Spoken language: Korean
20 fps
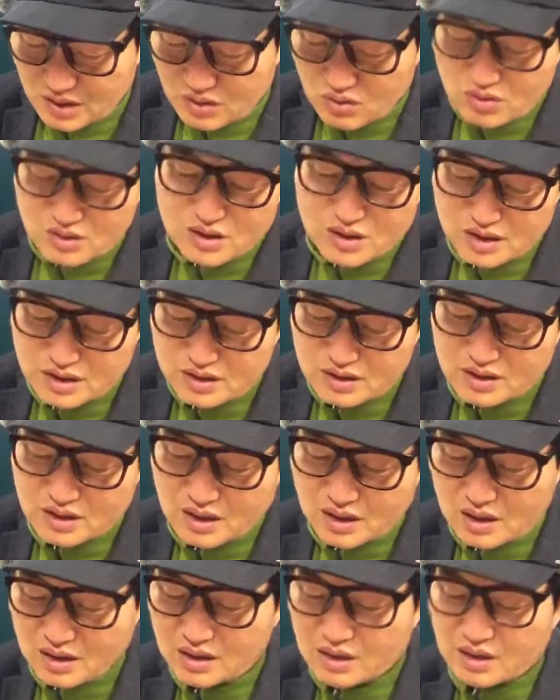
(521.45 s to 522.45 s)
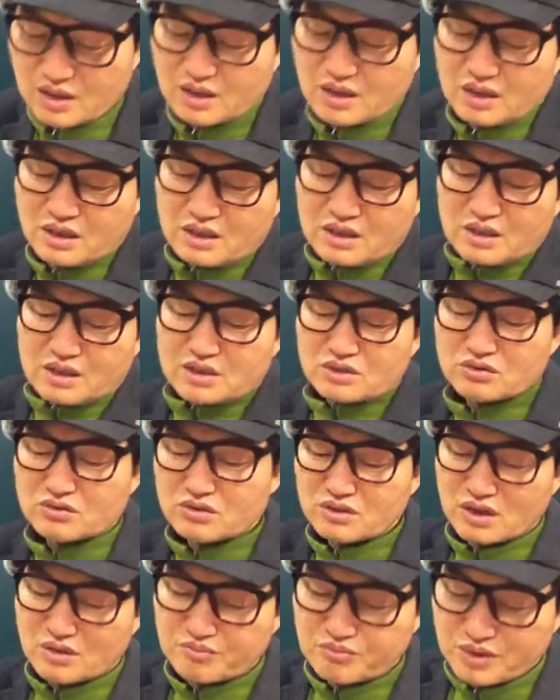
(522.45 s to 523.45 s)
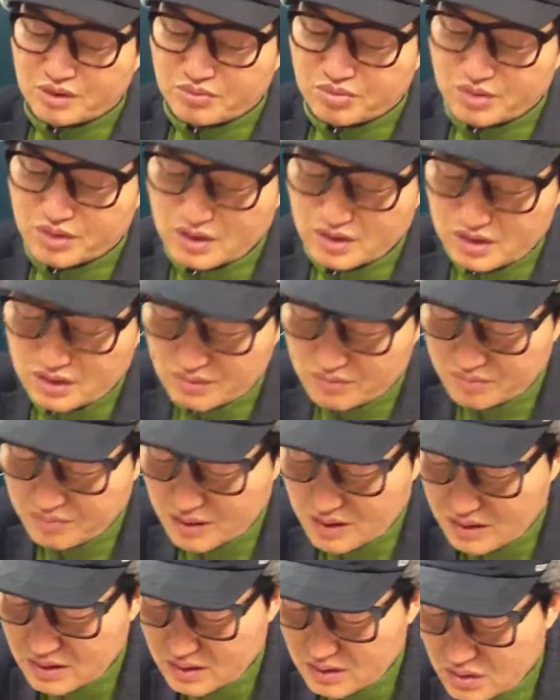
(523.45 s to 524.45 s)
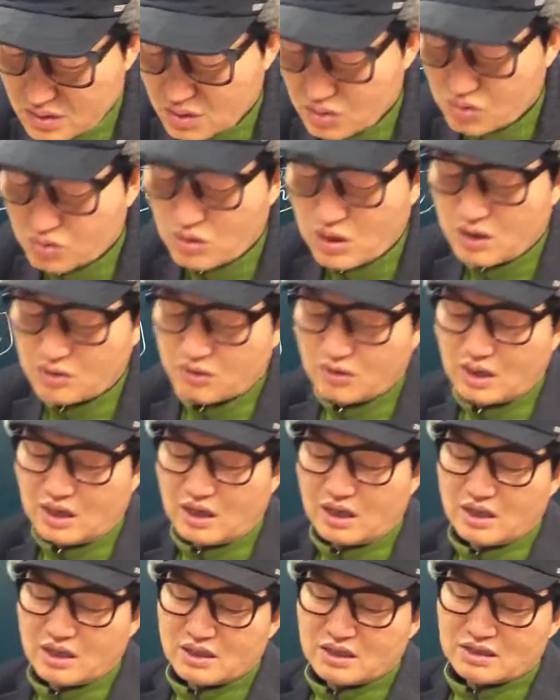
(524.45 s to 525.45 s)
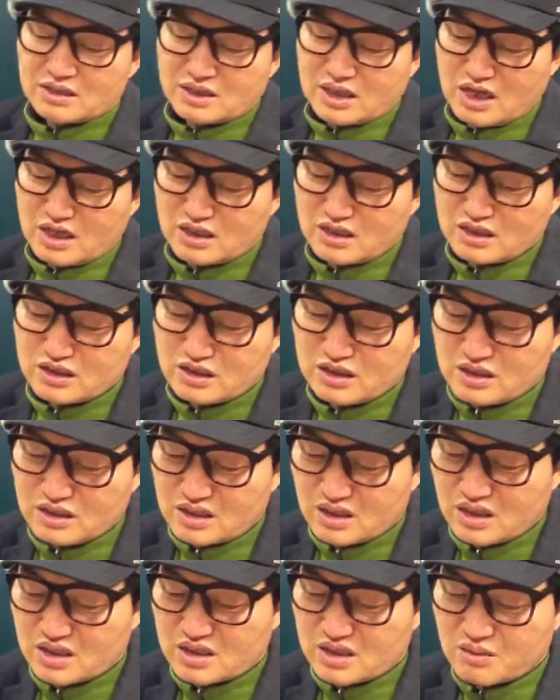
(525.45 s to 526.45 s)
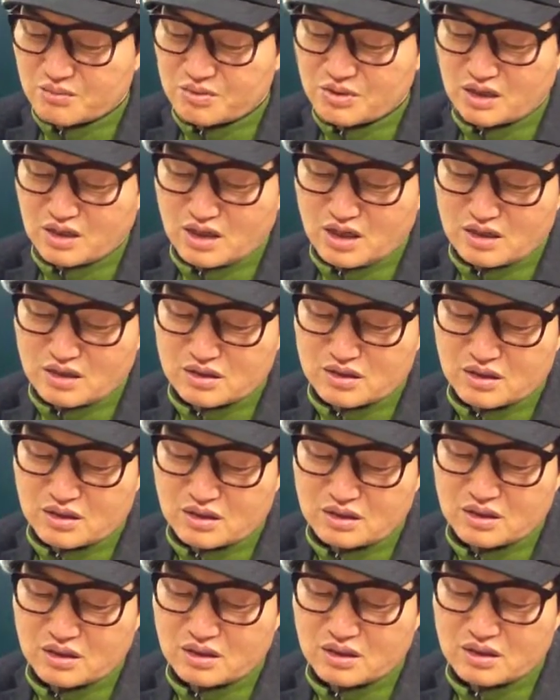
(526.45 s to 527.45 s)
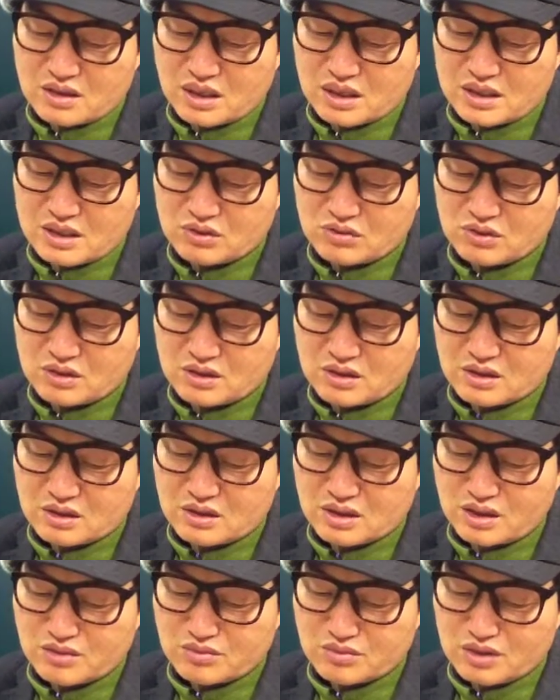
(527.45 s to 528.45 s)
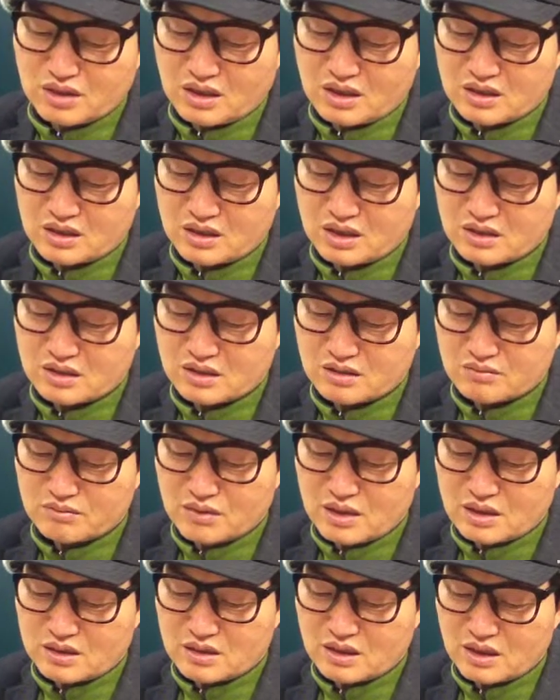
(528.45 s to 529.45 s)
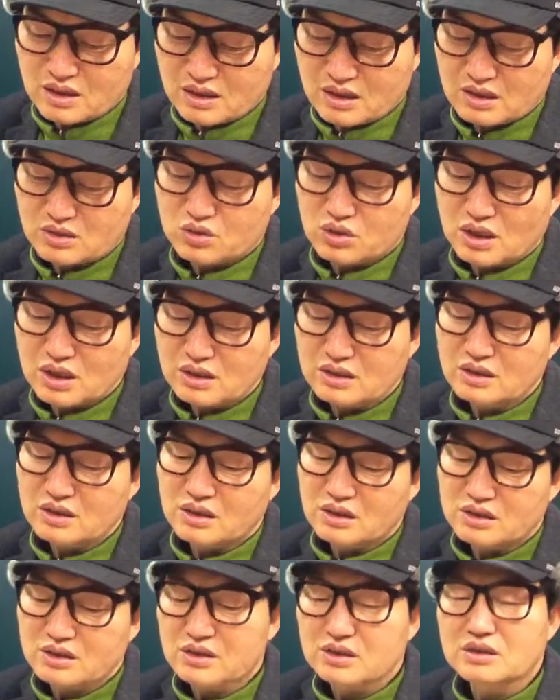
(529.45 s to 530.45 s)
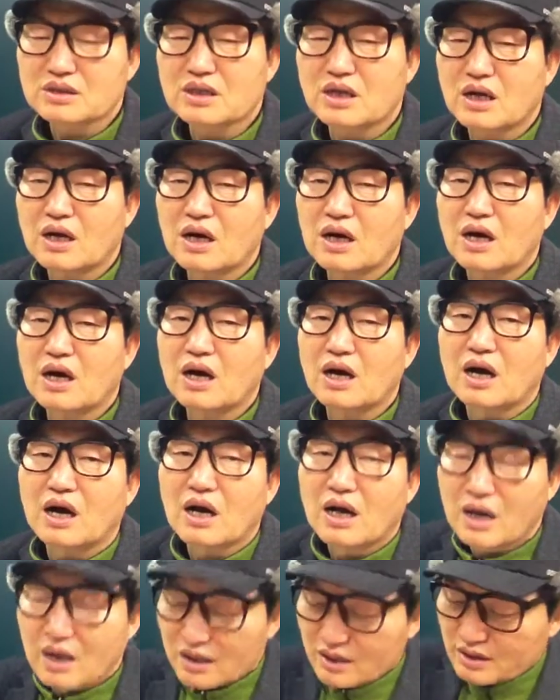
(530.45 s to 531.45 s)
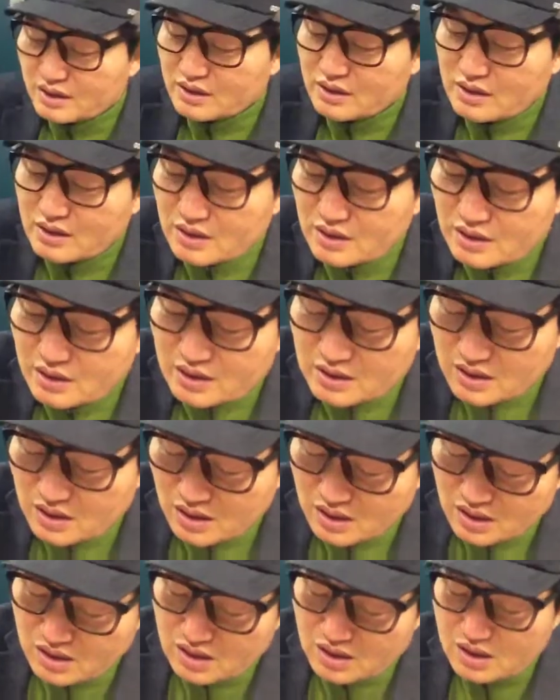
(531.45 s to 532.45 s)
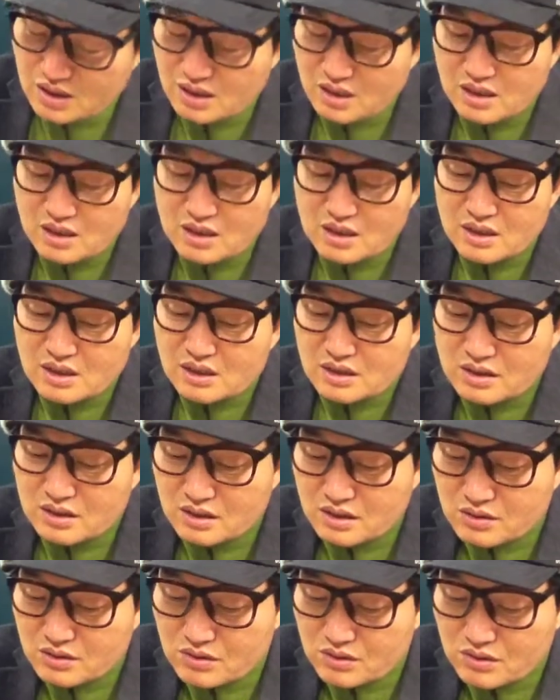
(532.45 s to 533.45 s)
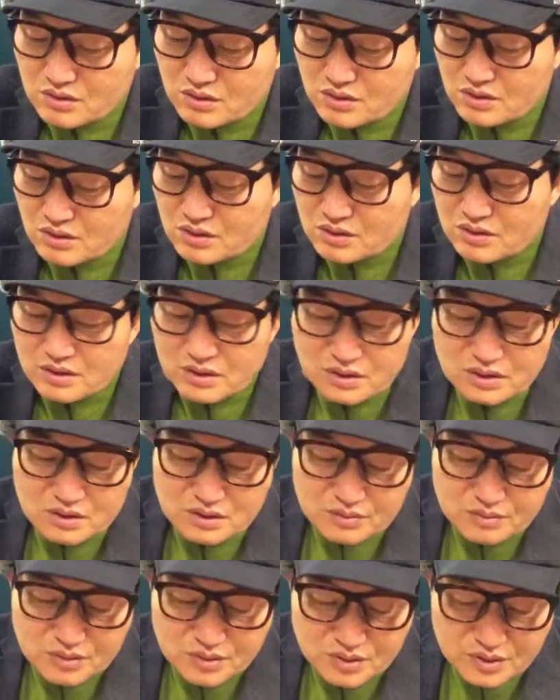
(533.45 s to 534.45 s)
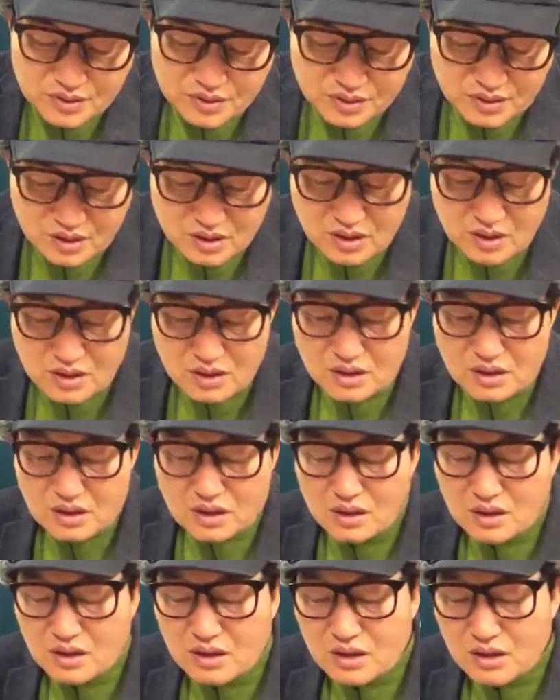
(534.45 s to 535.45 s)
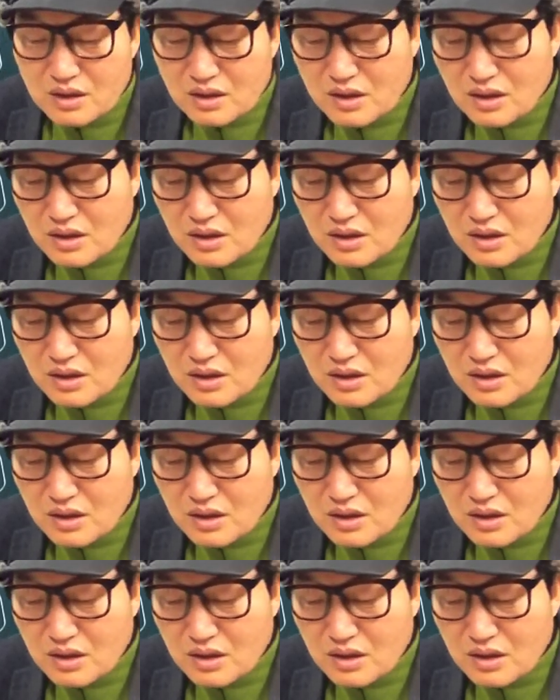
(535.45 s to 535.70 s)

공자는 자아가 눈앞에 보이는 빠른 효과와 작은 이익에 집착하는 성격을 가지고 있기 때문에 이 같은 말을 하게 된 것이다. 자, 그리고 여기 뭐 이렇게